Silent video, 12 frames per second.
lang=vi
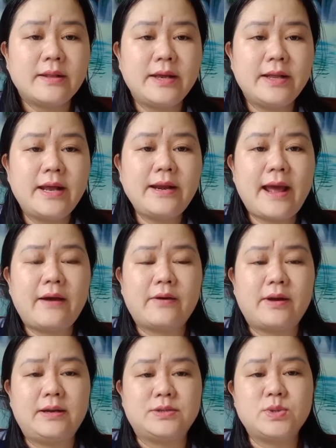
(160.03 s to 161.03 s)
thì thế nào
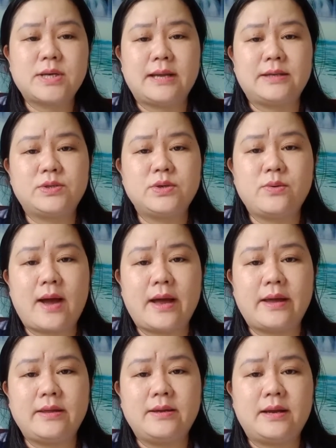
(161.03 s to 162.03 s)
gọi là xuất cảnh xuất
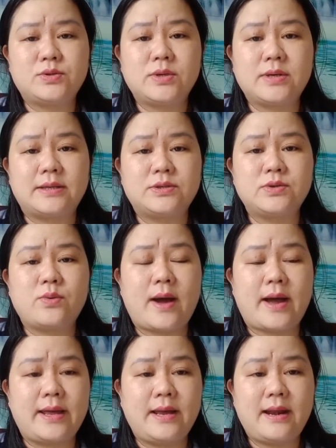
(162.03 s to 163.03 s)
ngoại như là xuất cảnh xuất
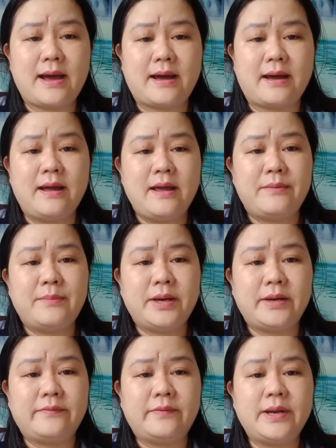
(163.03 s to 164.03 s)
ngoại là
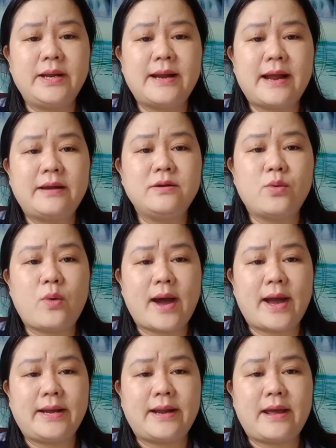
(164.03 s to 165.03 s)
mình đi ra nước
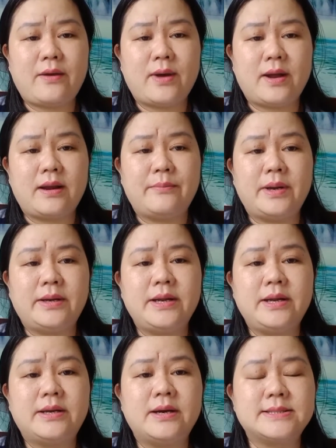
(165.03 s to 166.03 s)
ngoài nè hoặc là mình
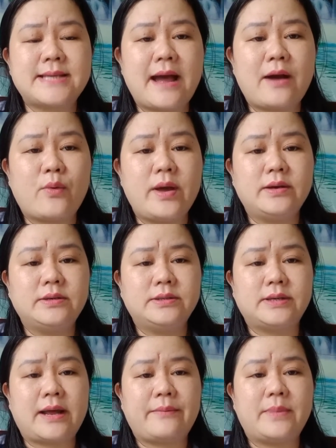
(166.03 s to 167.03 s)
đi rời xa quê
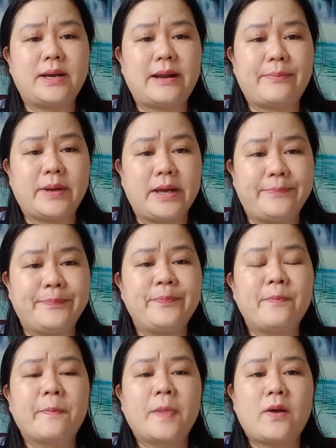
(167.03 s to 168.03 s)
hương nè mình lập nghiệp
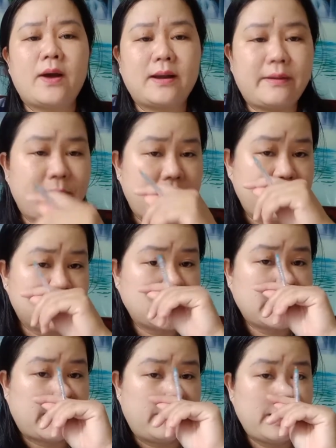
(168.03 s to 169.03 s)
hoặc là mình đi
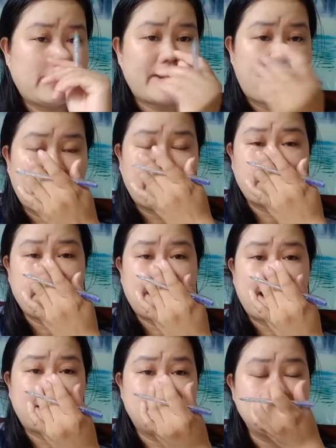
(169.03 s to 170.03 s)
xuất khẩu lao động đi
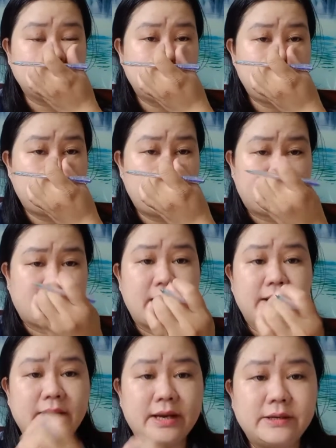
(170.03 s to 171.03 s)
các nước đi du lịch
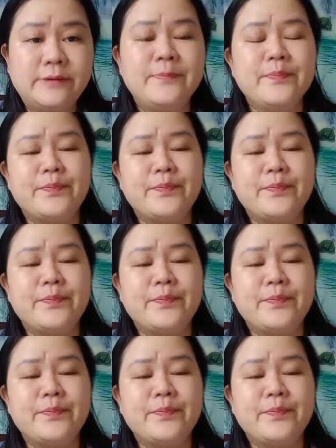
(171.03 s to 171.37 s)
định cư